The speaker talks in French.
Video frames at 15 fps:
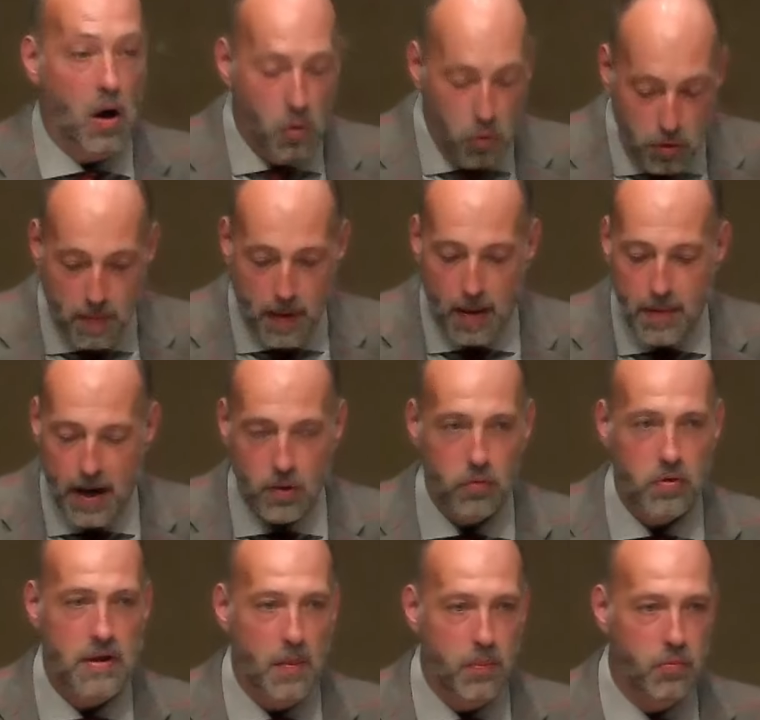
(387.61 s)
lui-même
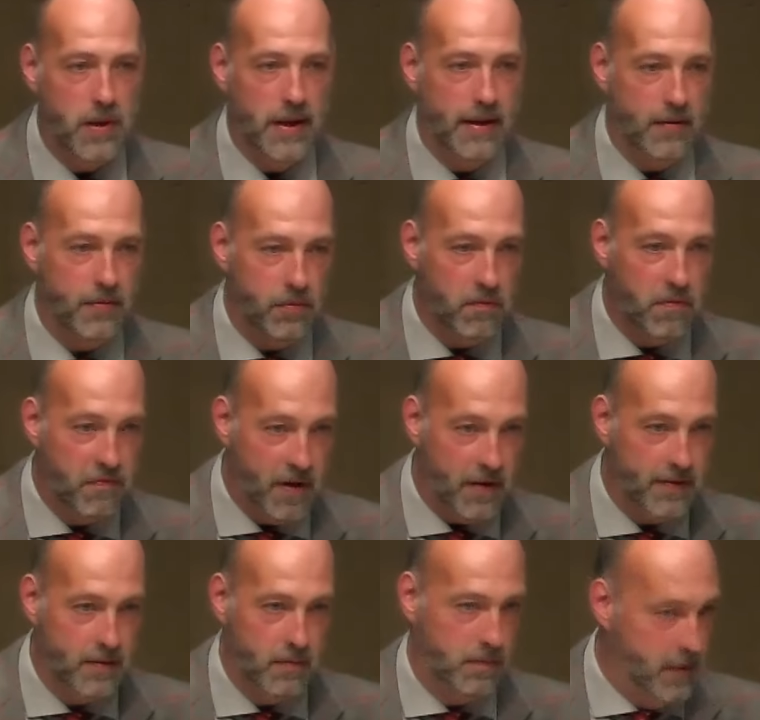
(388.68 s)
annonce la publication
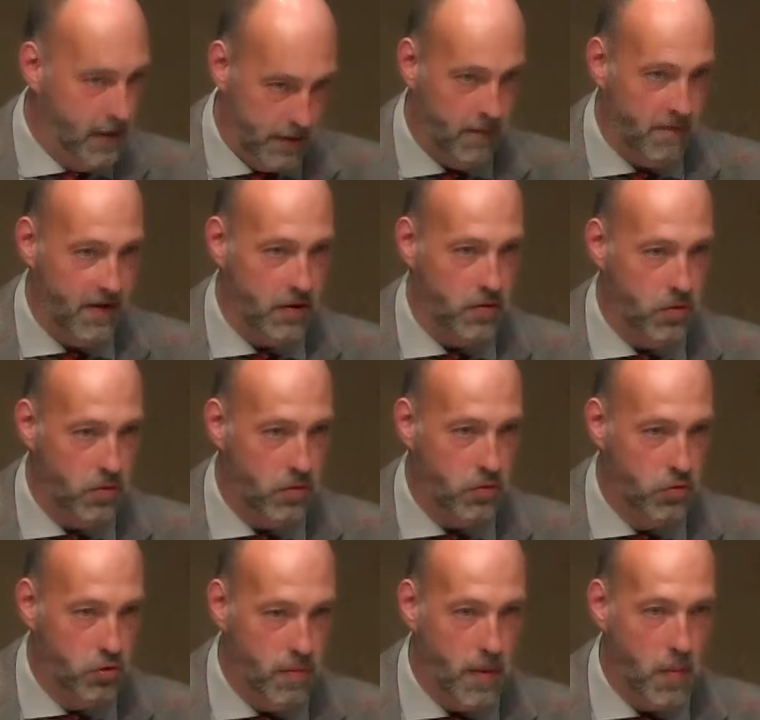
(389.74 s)
fin décembre 22
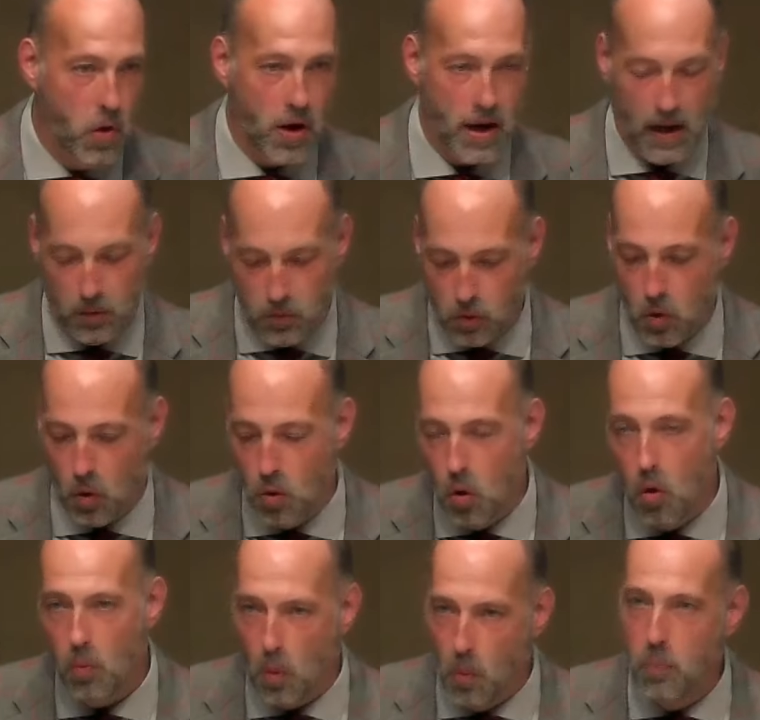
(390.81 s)
du mémorial. Donc, en
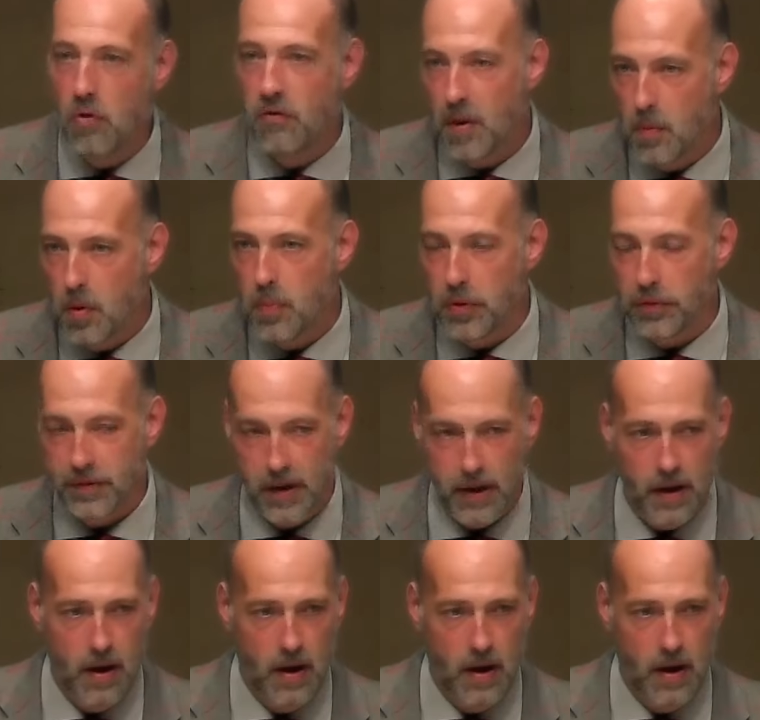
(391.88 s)
gros, on peut vraiment penser